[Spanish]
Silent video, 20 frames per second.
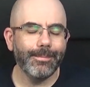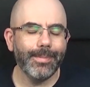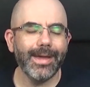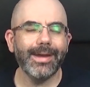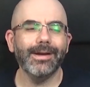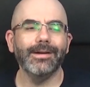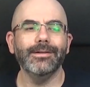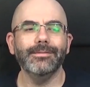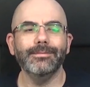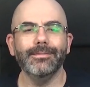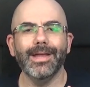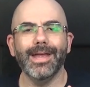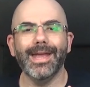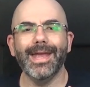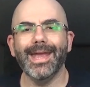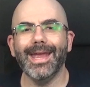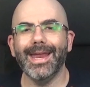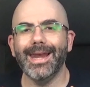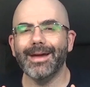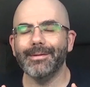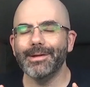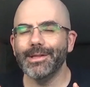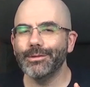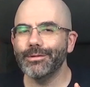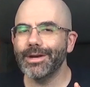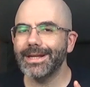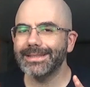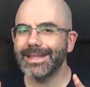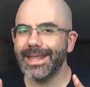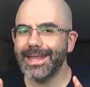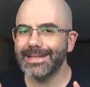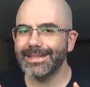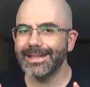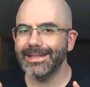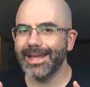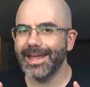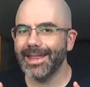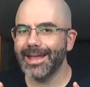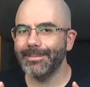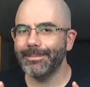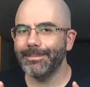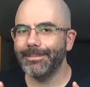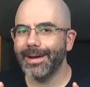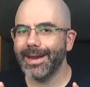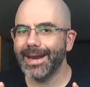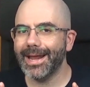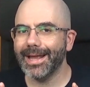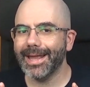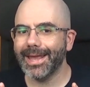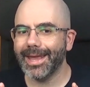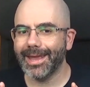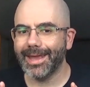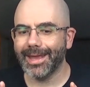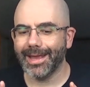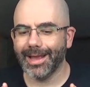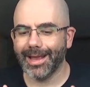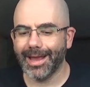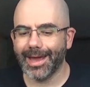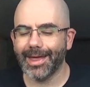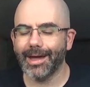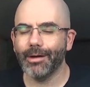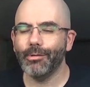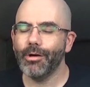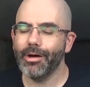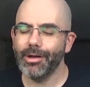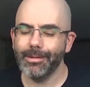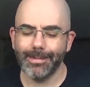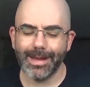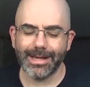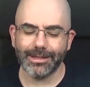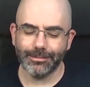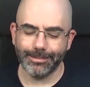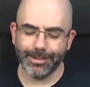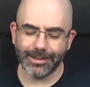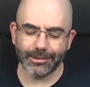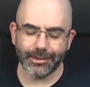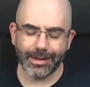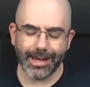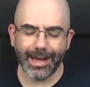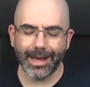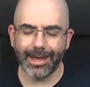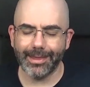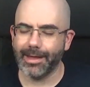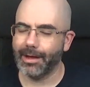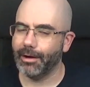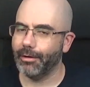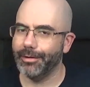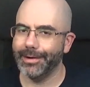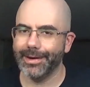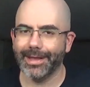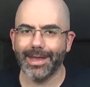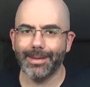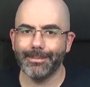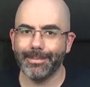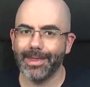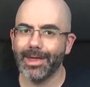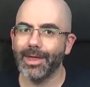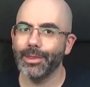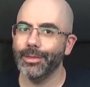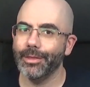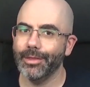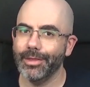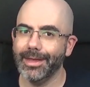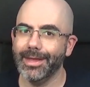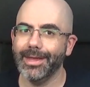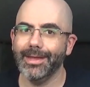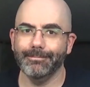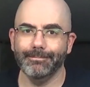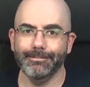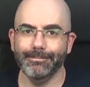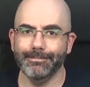Pero eh, la aventura está diseñada para que cada jugador vea su personaje de diga, joder, qué pedazo de